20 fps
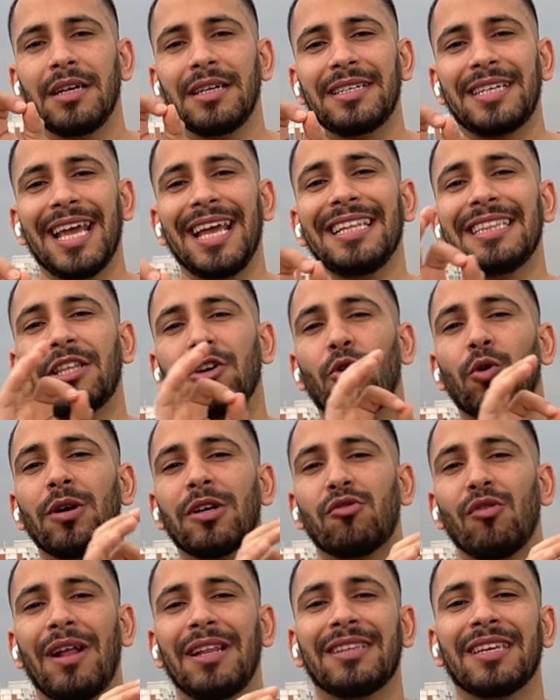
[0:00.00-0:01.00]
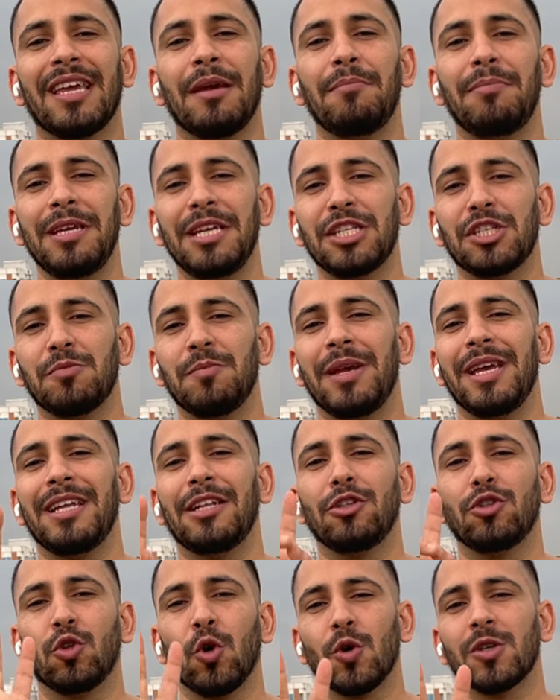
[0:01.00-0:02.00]
टेंथ और ट्वेल्थ के बीच में
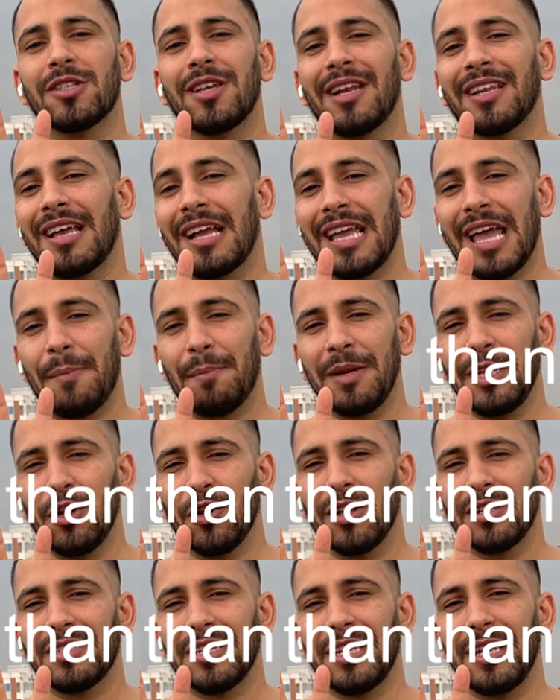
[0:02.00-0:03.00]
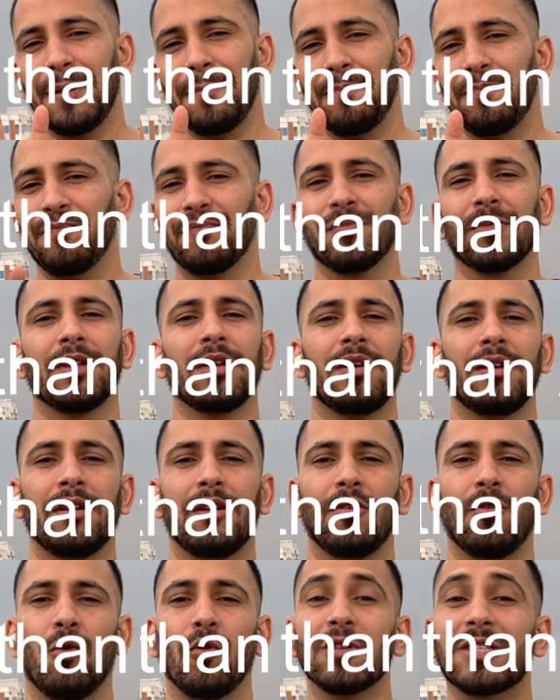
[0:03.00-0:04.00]
दो साल का गैप नहीं होना चाहिए
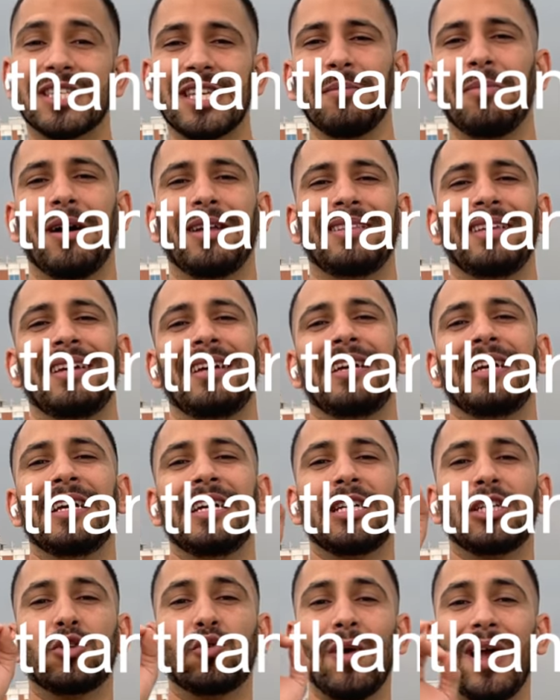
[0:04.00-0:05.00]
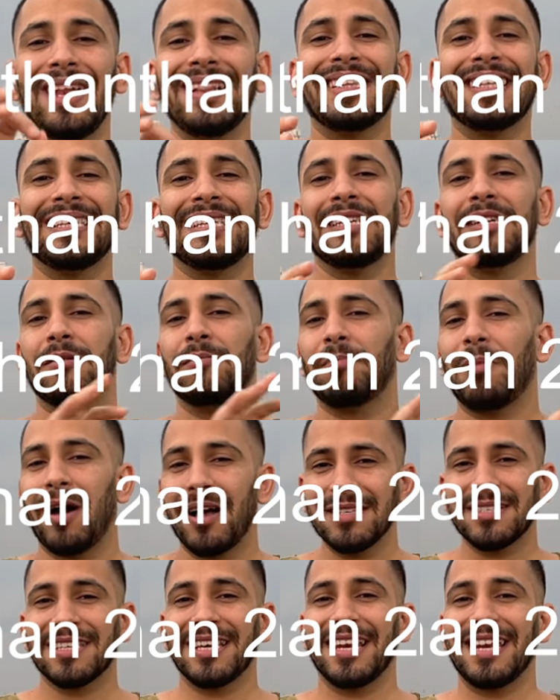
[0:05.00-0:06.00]
उसके बाद ट्वेल्थ
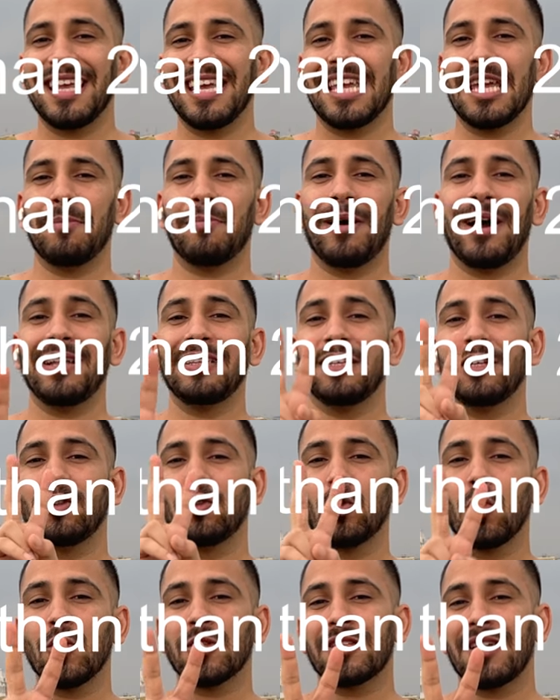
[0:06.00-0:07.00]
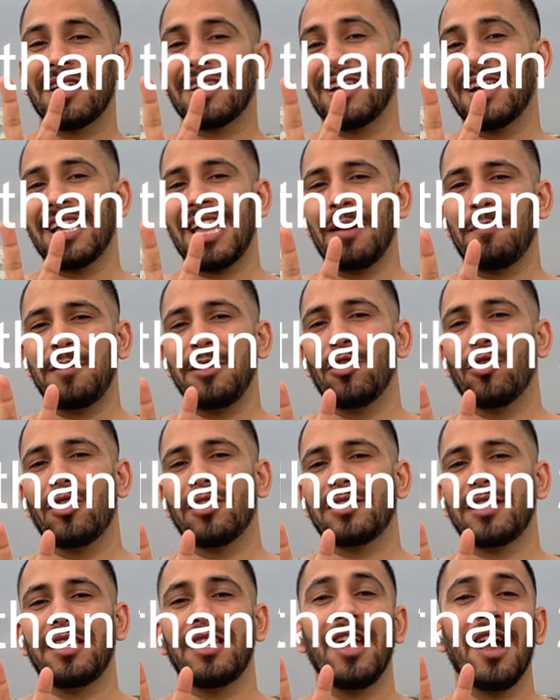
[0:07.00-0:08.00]
पास करने के बाद दो साल का गैप नहीं होना
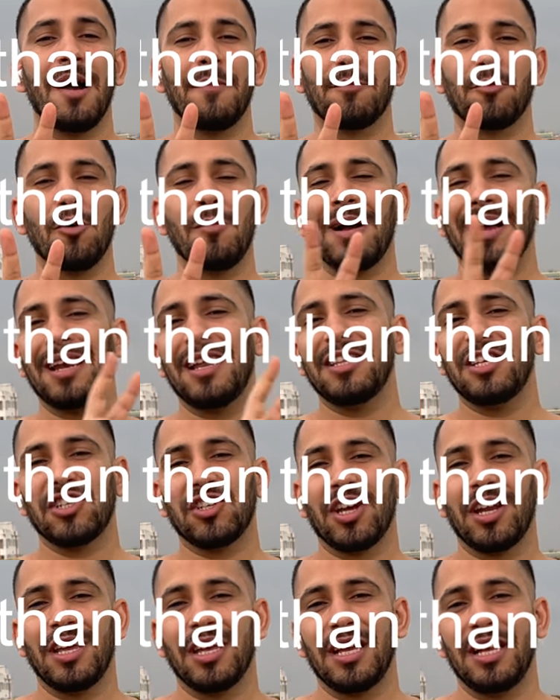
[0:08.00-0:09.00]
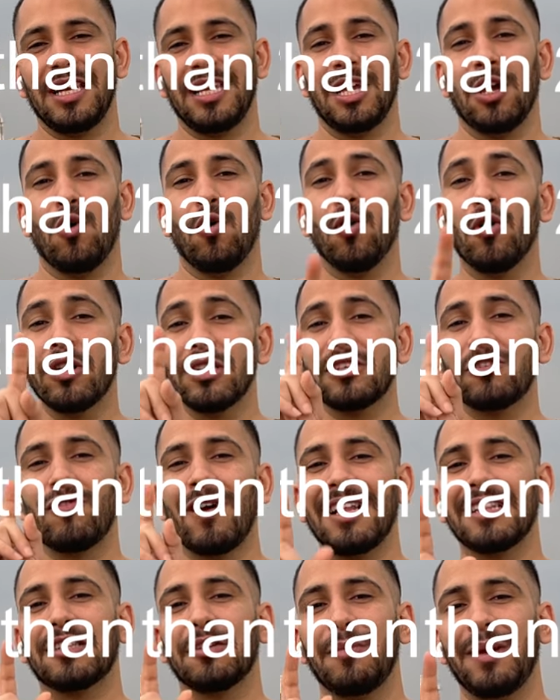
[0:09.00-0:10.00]
चाहिए आपको बांग्लादेश आने के लिए और
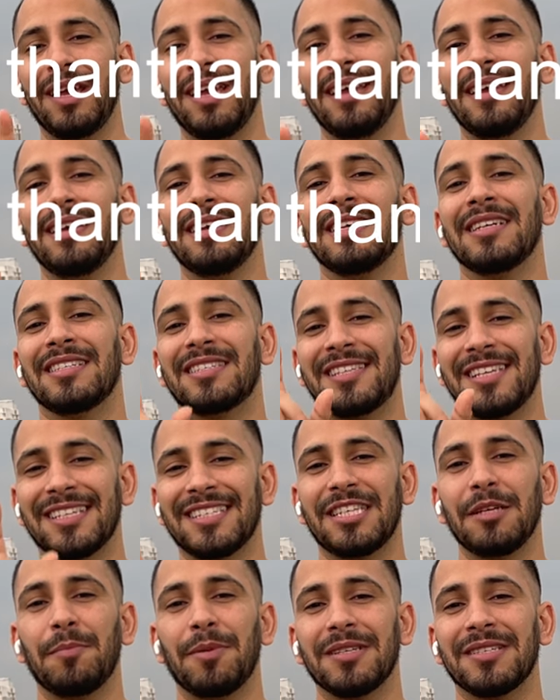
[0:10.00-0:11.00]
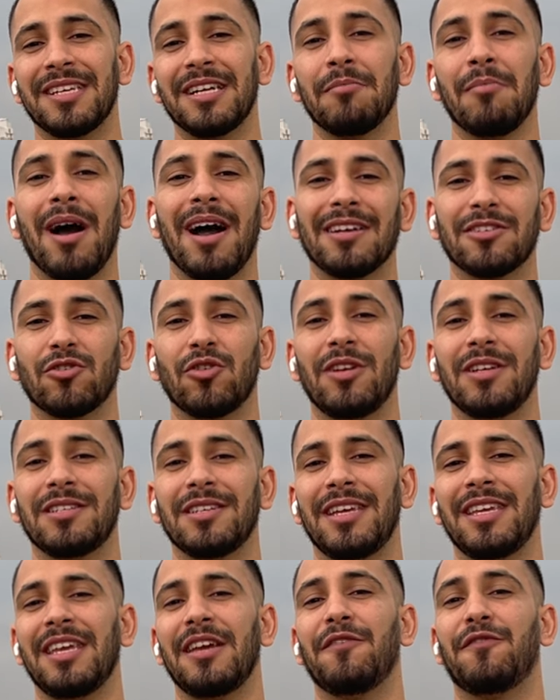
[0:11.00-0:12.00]
ट्वेल्थ में 60 परसेंट मार्क्स होने
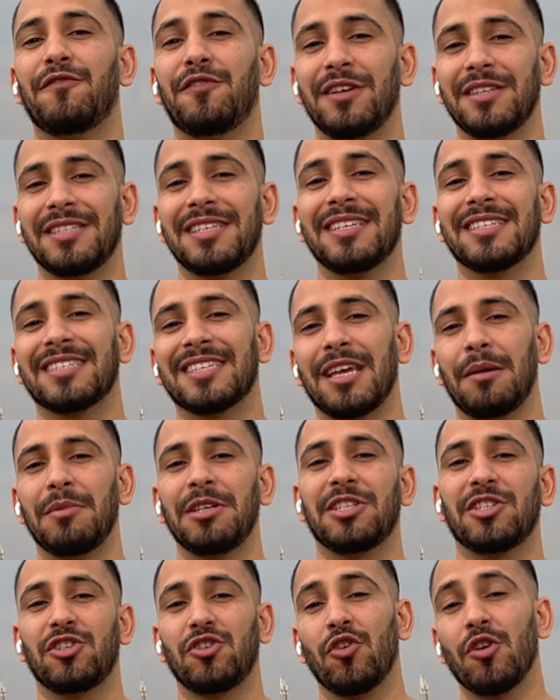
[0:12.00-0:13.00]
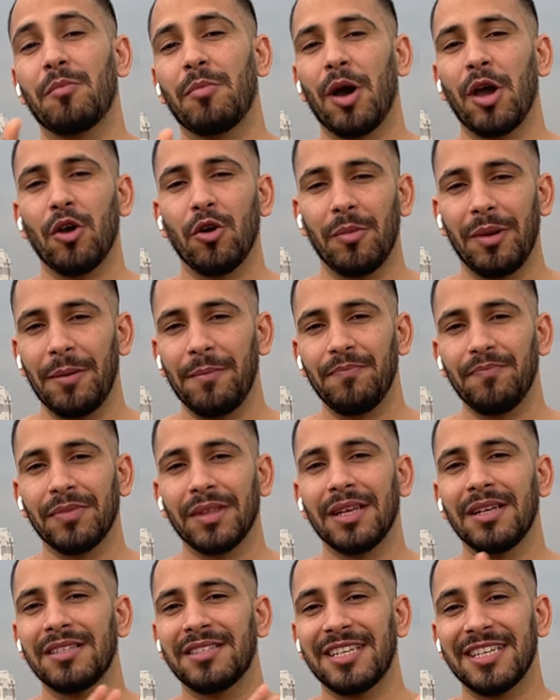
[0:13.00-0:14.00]
चाहिए फिजिक्स केमिस्ट्री और बायो में
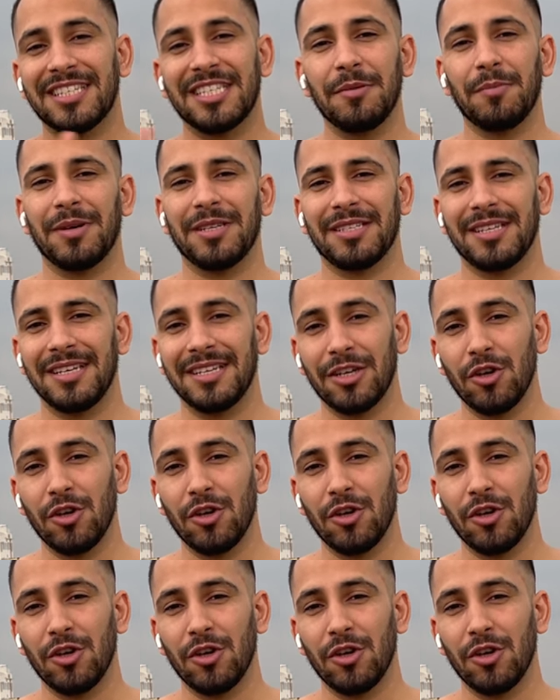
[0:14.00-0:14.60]
सिक्सटी परसेंट